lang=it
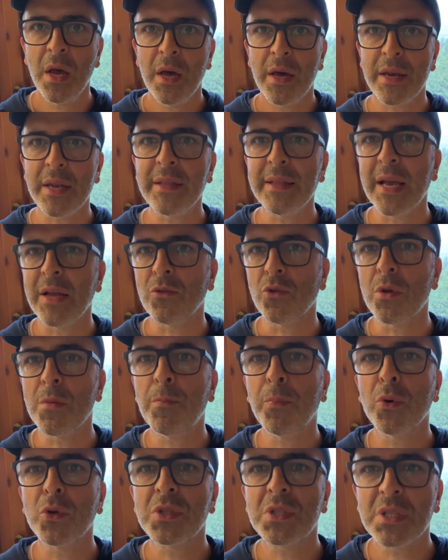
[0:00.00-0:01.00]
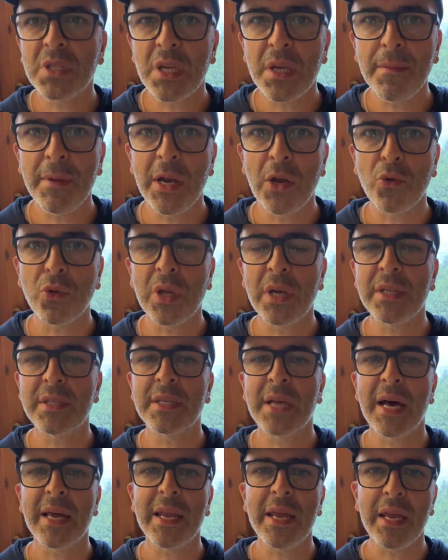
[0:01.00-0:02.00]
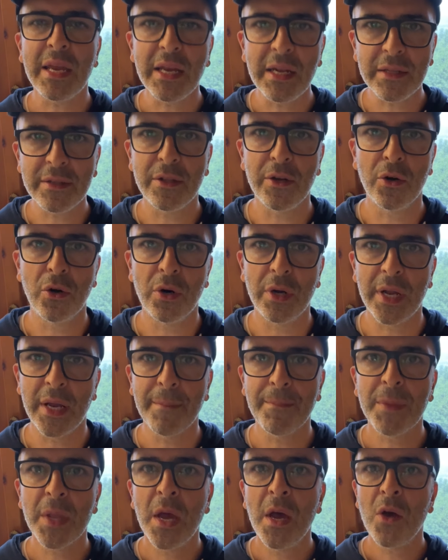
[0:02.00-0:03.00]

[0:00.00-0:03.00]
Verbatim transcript: rendendo impossibile utilizzare il drone.